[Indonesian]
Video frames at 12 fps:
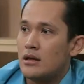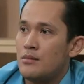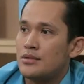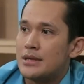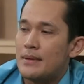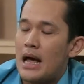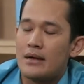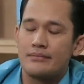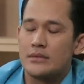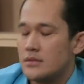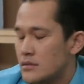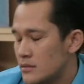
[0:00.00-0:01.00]
Itu lu muter.
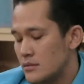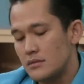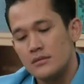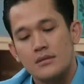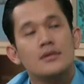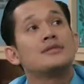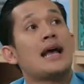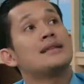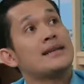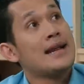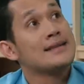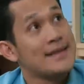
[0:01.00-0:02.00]
Saya
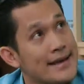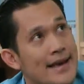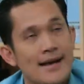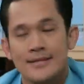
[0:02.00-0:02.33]
antren aja ya.